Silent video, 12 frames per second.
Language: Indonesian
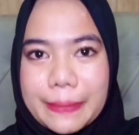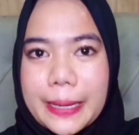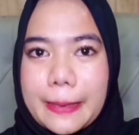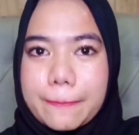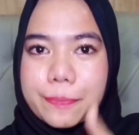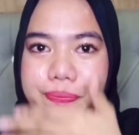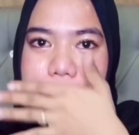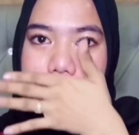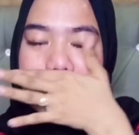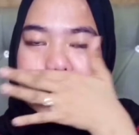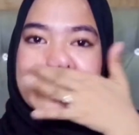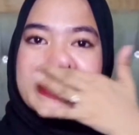tapi
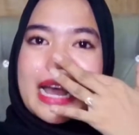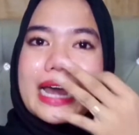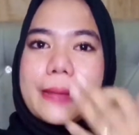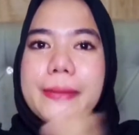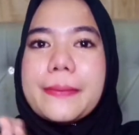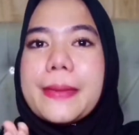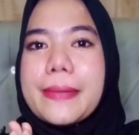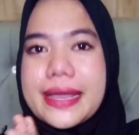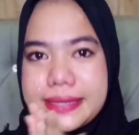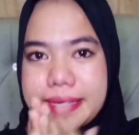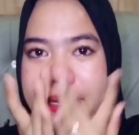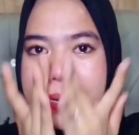aku berharap dia baik
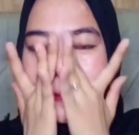aja